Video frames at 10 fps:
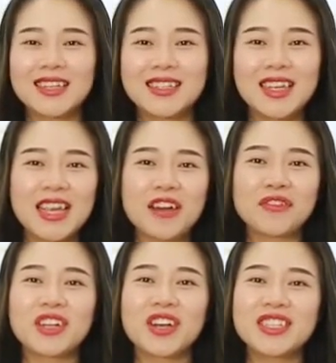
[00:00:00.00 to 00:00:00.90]
Như Giao
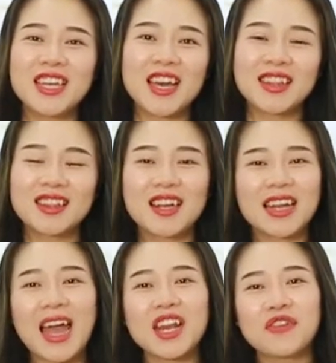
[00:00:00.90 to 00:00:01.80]
vừa nói trên, tất
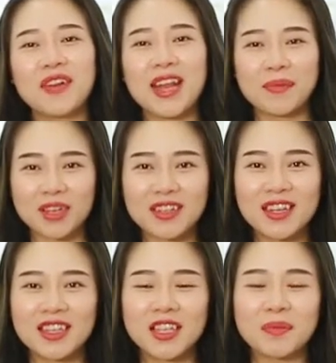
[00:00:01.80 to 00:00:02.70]
cả đều phải đẹp tự
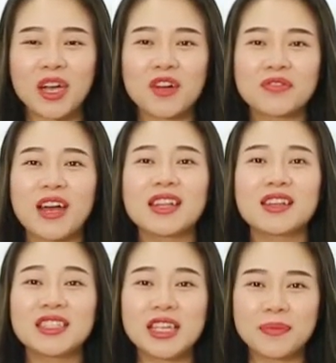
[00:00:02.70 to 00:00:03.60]
nhiên nhưng mà không phải
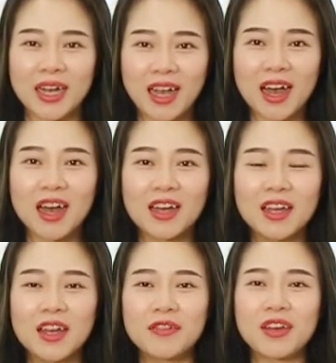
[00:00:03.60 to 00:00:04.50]
tự nhiên mà có.
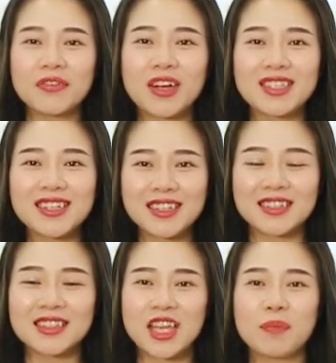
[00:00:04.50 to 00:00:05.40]
Về phần chất
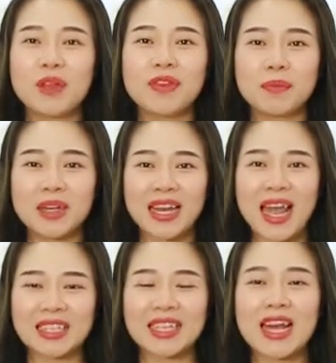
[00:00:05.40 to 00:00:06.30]
lượng thì Mỹ Viện Minh
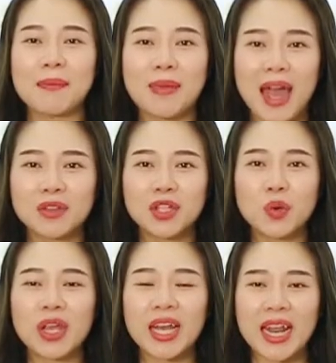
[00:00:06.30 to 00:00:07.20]
Đan sẽ đảm bảo cho
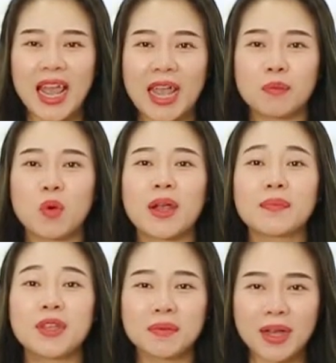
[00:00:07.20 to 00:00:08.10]
quý khách hàng một
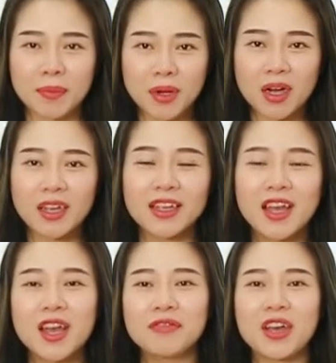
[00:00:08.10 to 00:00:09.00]
cặp chân mày mới.
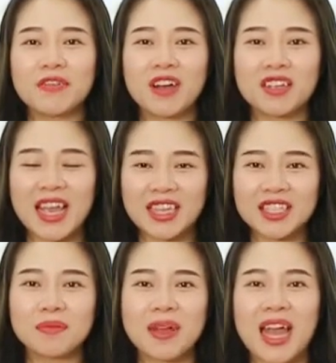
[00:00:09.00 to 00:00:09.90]
Về phần dáng
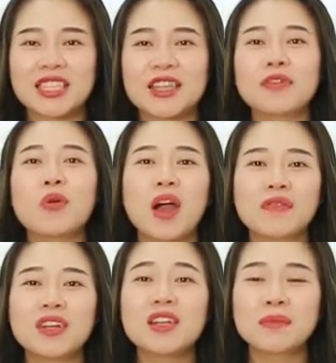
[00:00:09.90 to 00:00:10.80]
chân mày sẽ phù
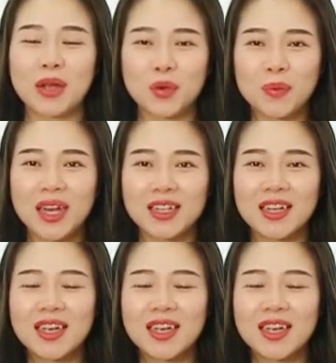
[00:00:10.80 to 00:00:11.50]
hợp với gương mặt của mình.